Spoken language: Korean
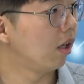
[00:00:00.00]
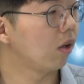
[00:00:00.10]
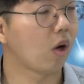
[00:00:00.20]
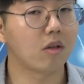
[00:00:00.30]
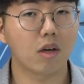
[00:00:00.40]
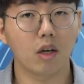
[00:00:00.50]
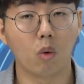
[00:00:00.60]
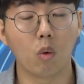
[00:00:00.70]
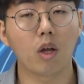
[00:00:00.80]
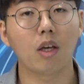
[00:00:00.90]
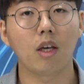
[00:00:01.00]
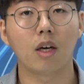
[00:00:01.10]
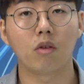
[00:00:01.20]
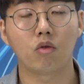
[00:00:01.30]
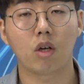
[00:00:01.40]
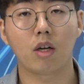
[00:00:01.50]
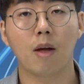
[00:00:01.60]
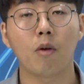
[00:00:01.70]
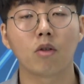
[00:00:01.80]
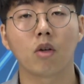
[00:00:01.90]
굉장히 오랜 기간 투자를
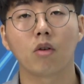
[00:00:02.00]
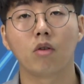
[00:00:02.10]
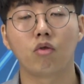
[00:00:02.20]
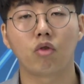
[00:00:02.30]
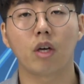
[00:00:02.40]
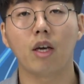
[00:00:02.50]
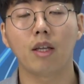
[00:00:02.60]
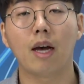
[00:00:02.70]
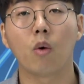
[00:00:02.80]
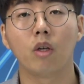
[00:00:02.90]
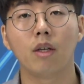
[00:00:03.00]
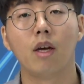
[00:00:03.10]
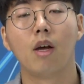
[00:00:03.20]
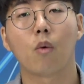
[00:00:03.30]
하면서 그 투자에 나오는